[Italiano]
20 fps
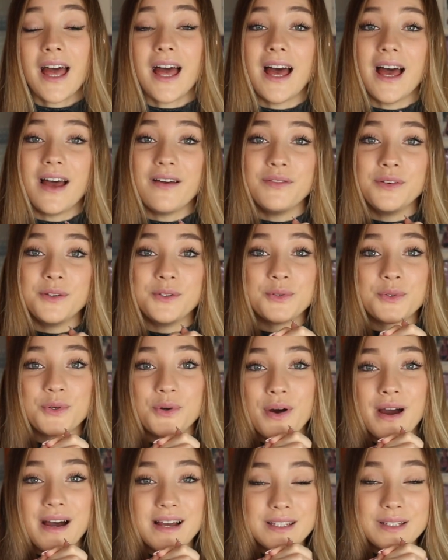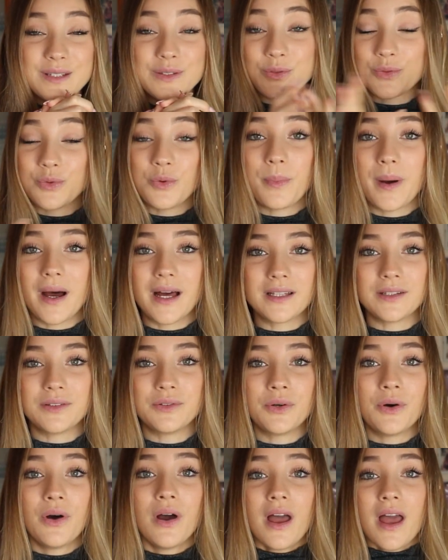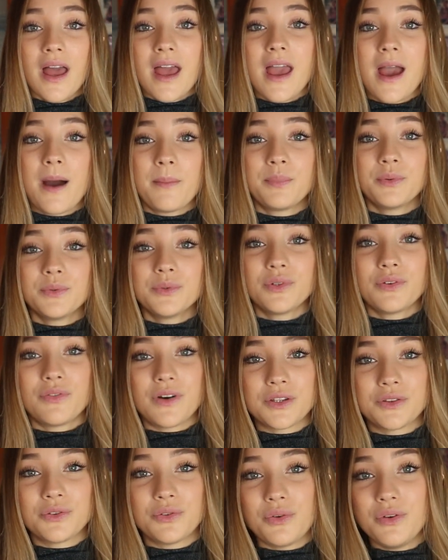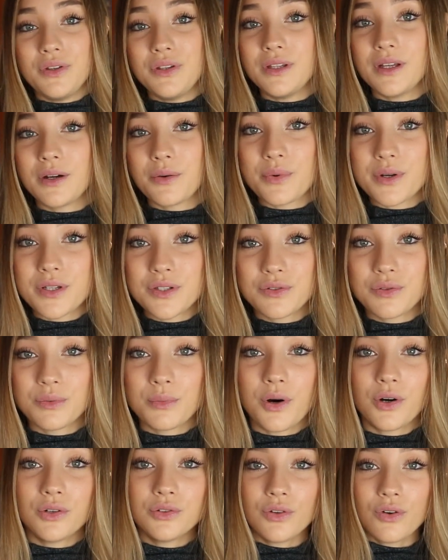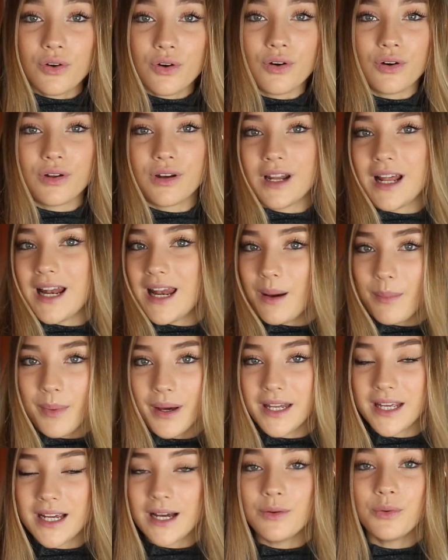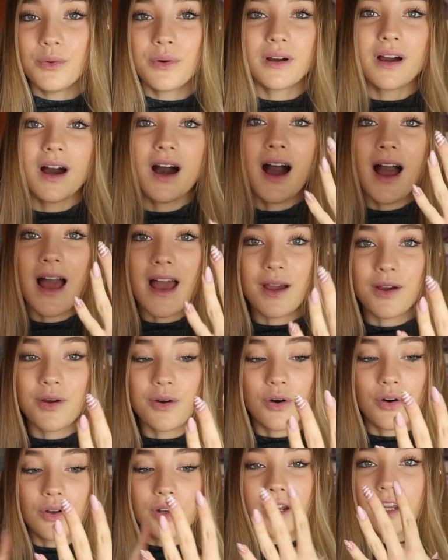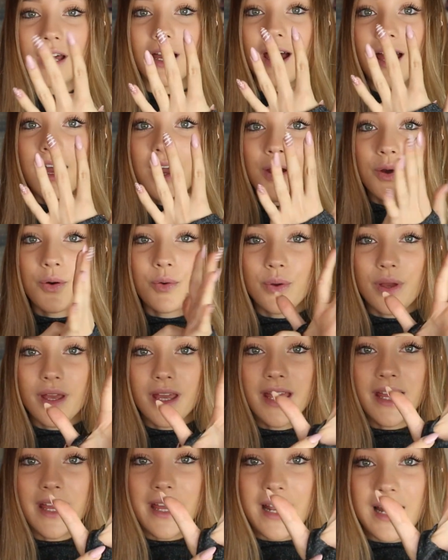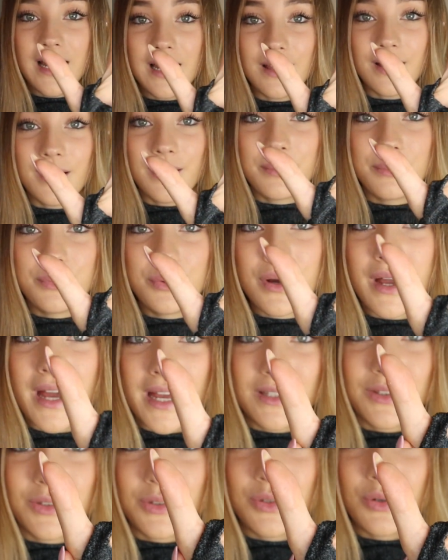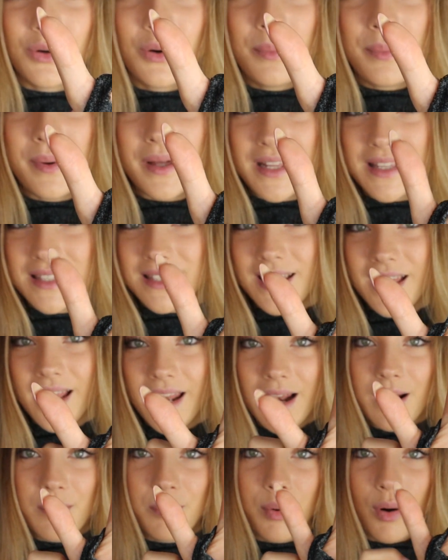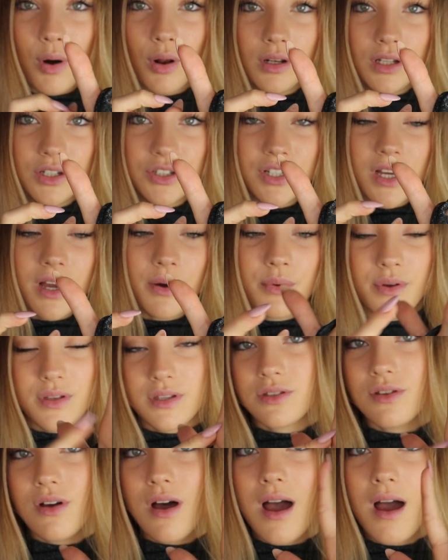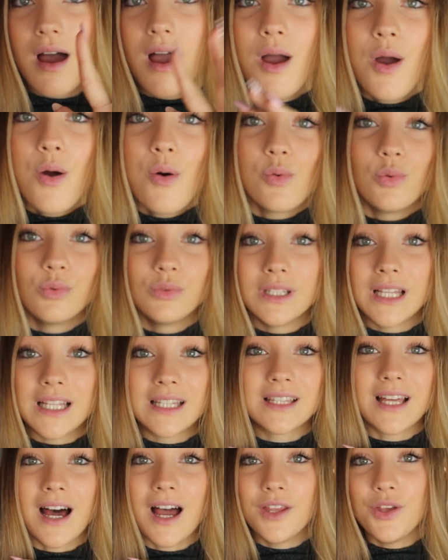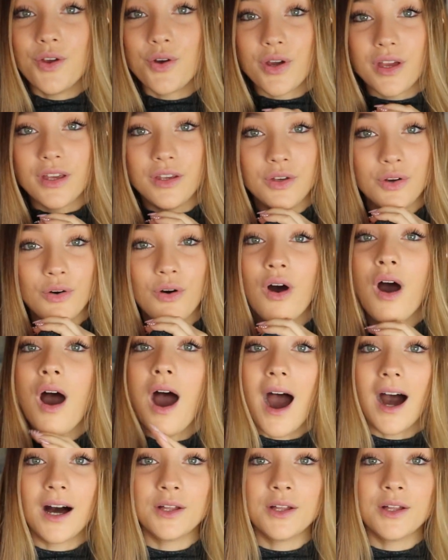eh, vi giuro è stupendo è appunto fatto in questo modo con la manica lunga e con qui il buchetto per inserire il pollice questo è un dettaglio che io